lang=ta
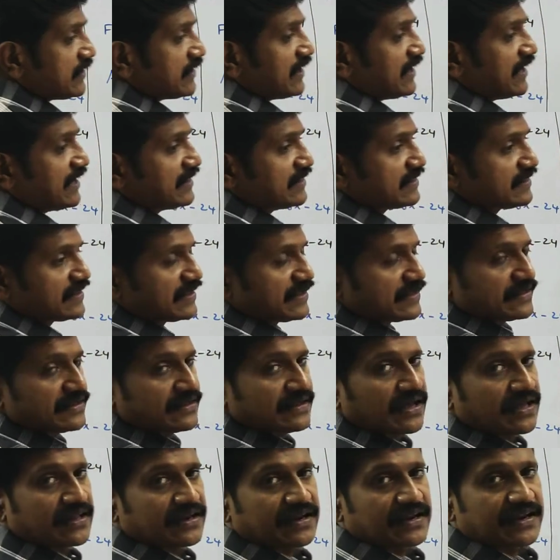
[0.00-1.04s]
இது லென்த்து
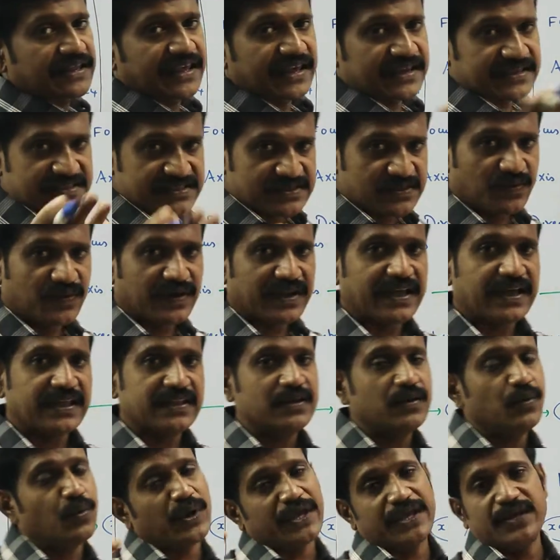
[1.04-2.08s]
இது அதனால் எக்ஸும்
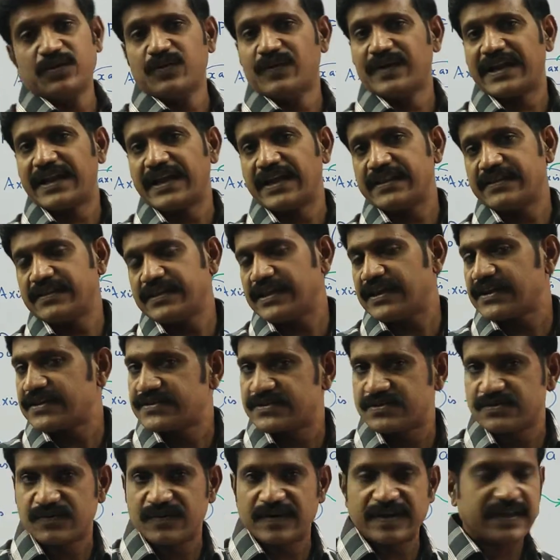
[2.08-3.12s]
வராது ஒய்யும் வராது
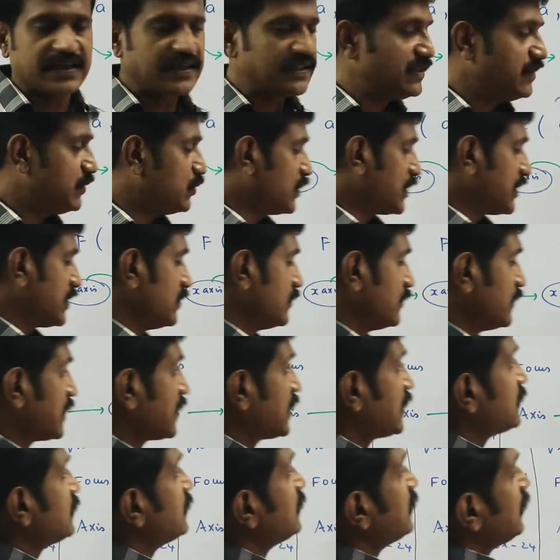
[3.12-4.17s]
எக்ஸும் வராது ஒய்யும்
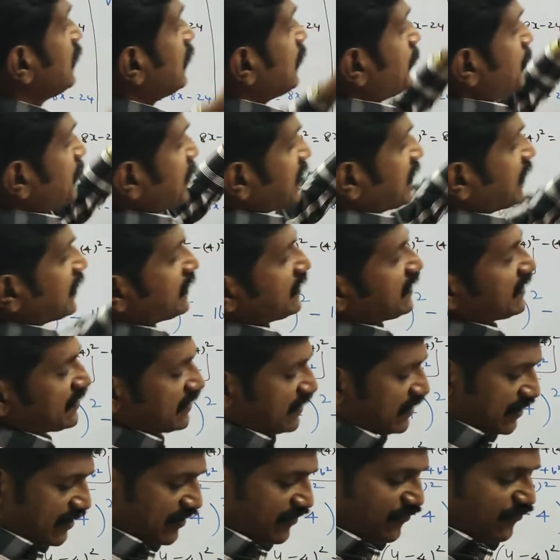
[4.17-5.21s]
வராது இப்போ
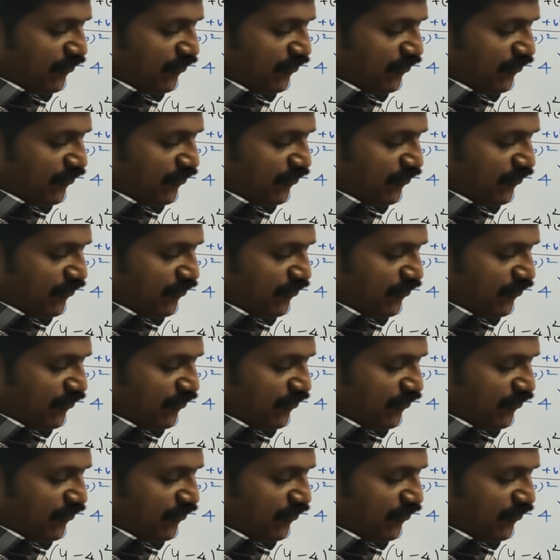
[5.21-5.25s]
கிட்டத்தட்ட